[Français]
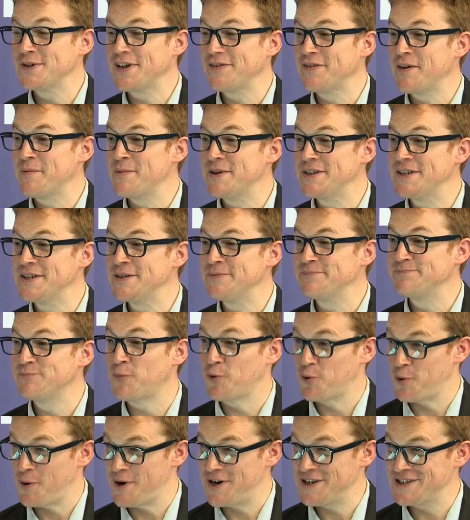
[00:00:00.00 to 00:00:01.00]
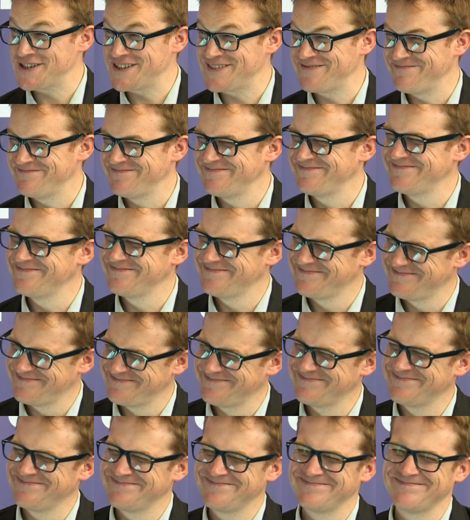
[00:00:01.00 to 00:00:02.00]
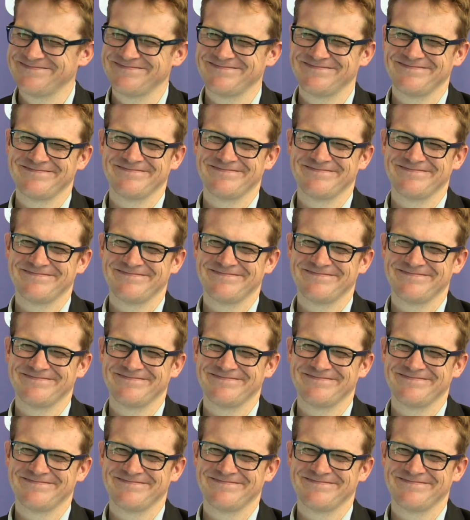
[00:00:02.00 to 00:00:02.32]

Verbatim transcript: Xavier Abadi. Merci beaucoup, merci à vous. Merci.